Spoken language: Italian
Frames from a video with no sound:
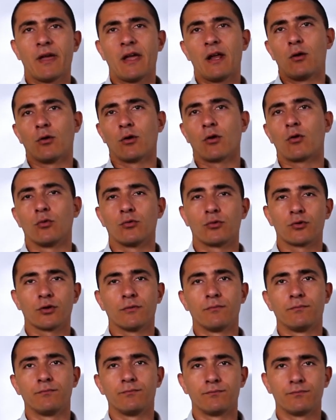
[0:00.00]
e il loro
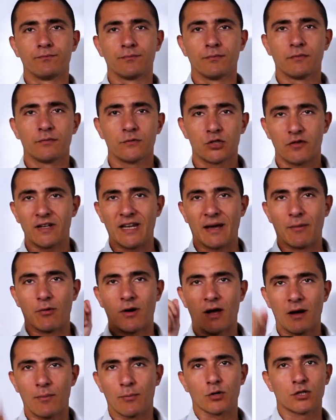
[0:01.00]
contro. Ci
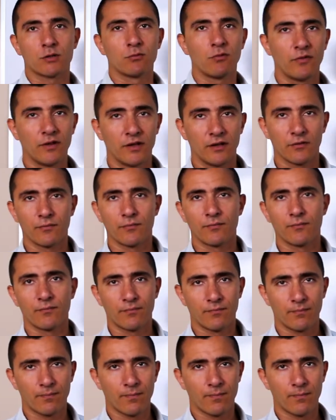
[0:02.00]
vediamo al prossimo video.